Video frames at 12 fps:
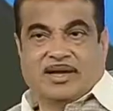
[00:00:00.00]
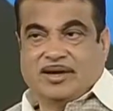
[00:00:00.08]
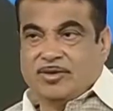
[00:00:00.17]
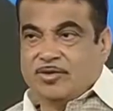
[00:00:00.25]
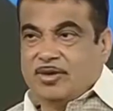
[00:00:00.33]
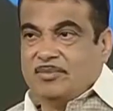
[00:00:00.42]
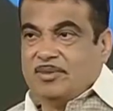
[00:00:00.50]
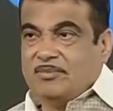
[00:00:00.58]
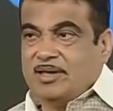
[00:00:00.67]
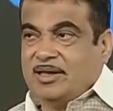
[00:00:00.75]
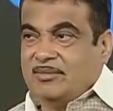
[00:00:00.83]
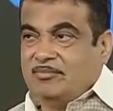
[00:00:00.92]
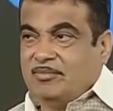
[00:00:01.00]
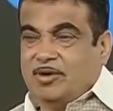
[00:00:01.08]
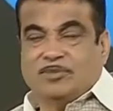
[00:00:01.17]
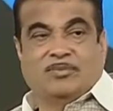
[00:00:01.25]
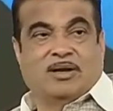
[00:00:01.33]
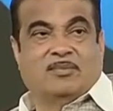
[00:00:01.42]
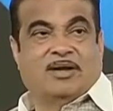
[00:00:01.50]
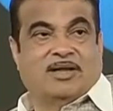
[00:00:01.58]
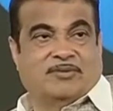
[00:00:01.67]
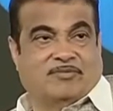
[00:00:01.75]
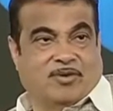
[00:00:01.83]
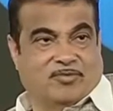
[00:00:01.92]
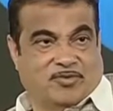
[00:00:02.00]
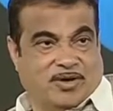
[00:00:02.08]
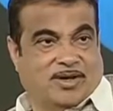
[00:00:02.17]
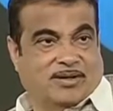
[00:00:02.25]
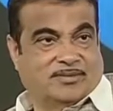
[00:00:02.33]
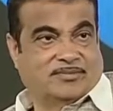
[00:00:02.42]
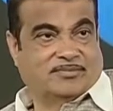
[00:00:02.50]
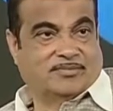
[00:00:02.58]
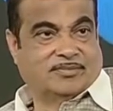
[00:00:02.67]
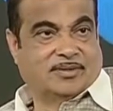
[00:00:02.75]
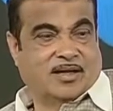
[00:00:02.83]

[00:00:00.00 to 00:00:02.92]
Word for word: நிதின் கட்கரி நாக்பூர் தொகுதியில் போட்டியிடுகிறார்